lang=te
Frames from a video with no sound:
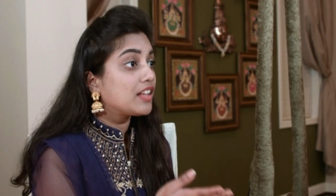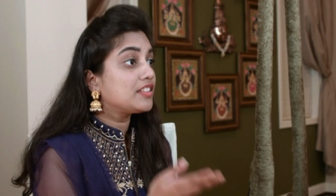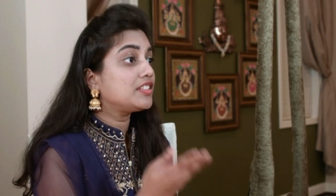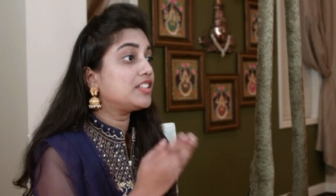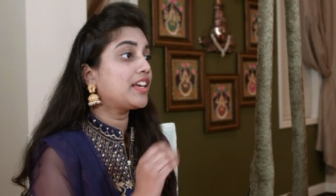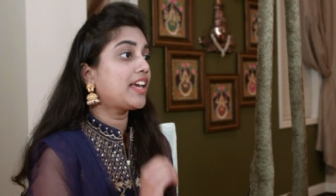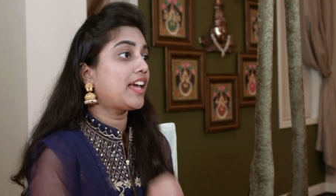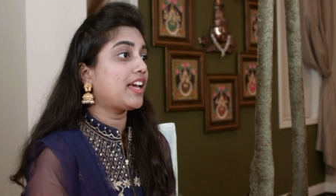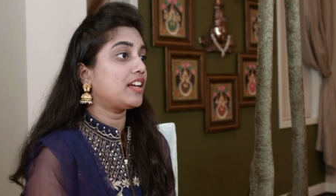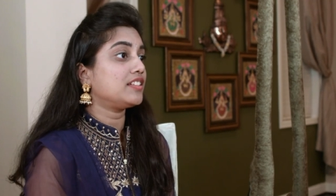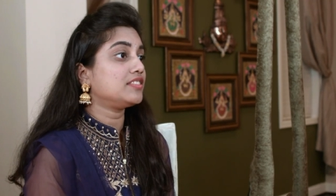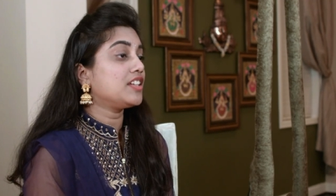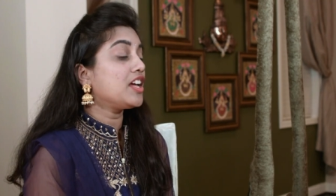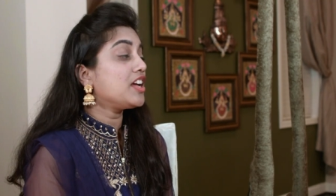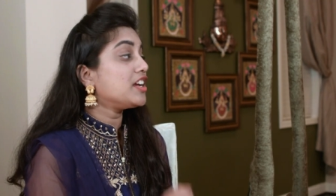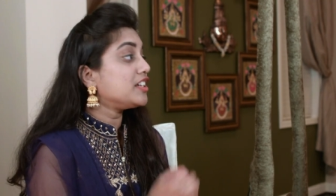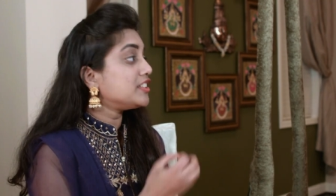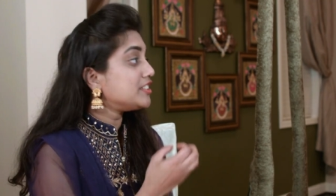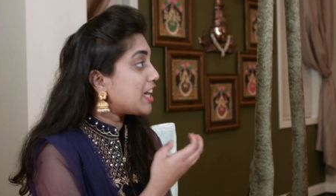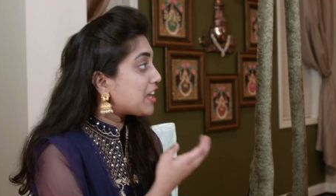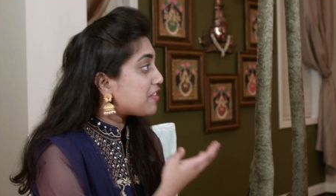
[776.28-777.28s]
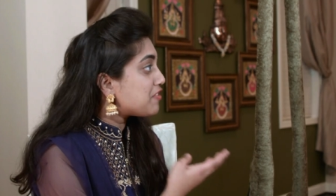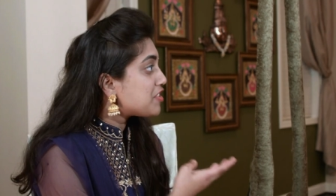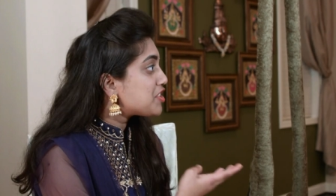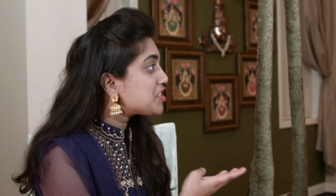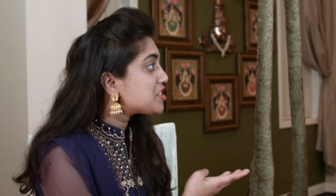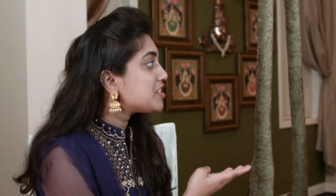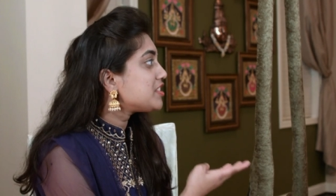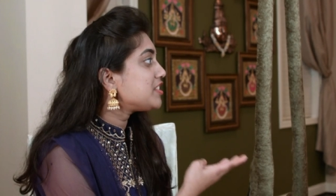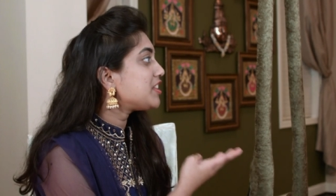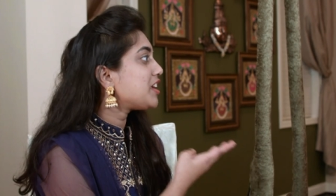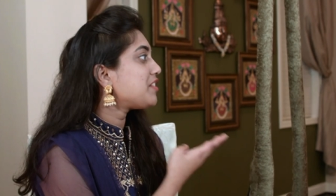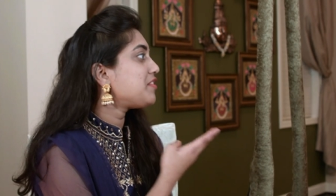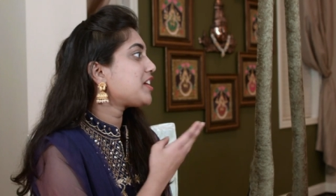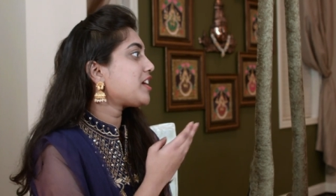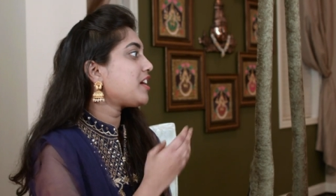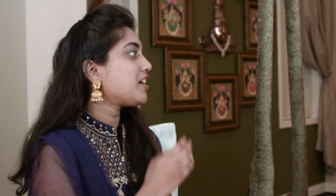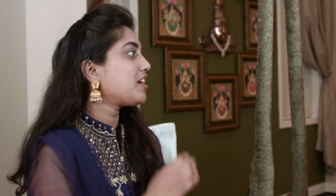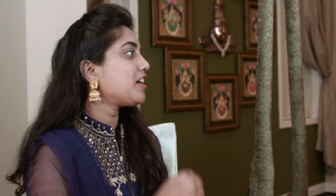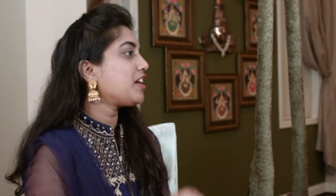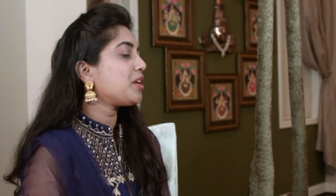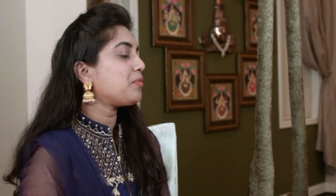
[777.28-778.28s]
అందుకే డైవర్షన్
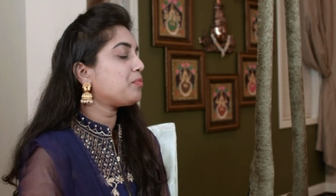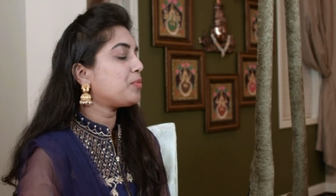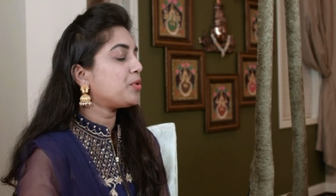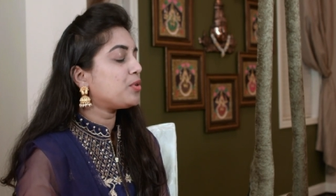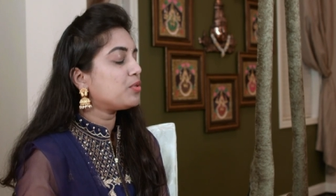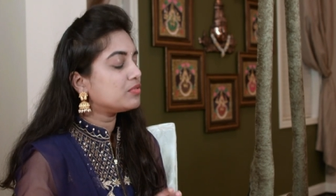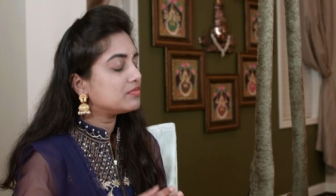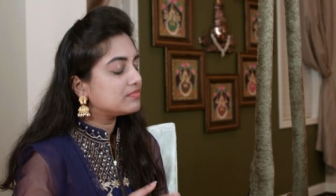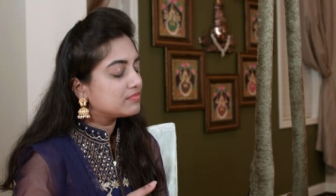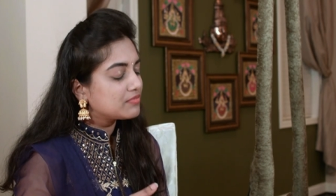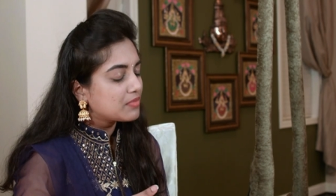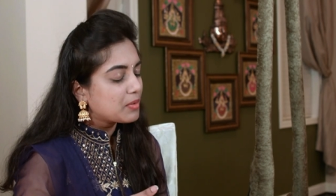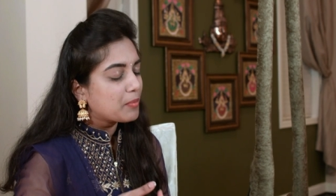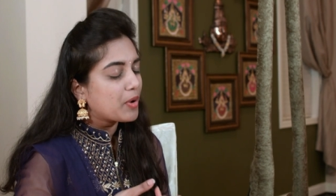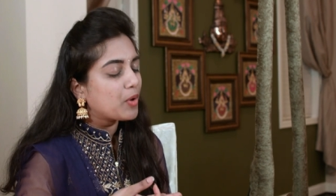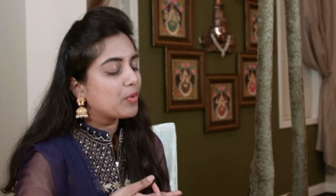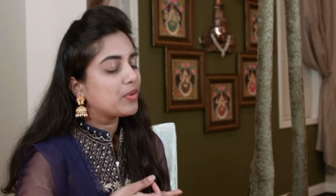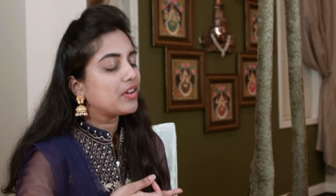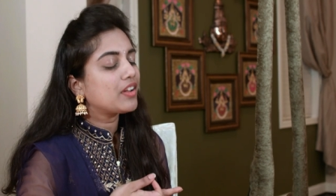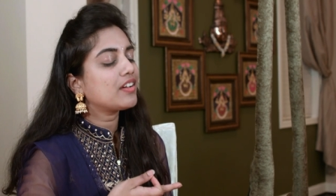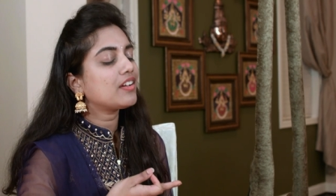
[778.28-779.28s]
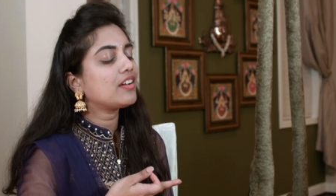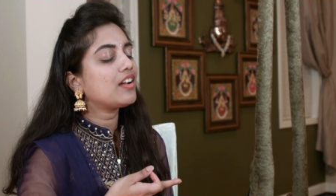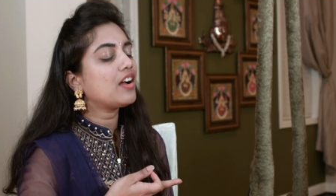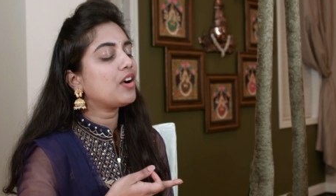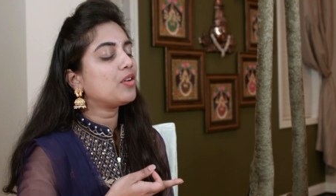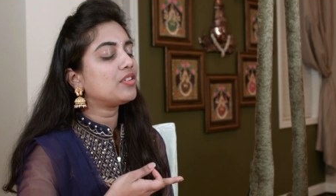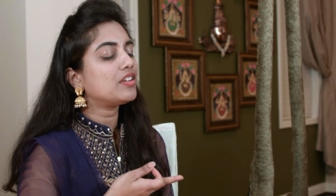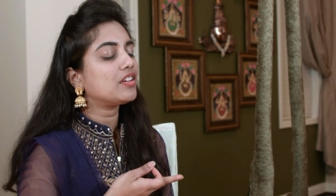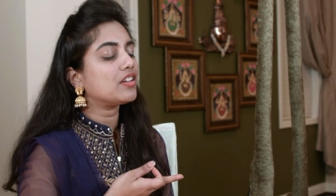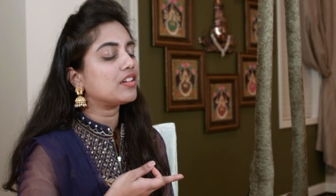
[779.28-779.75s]
దేవిక గారు ఎప్పుడూ మౌనంగా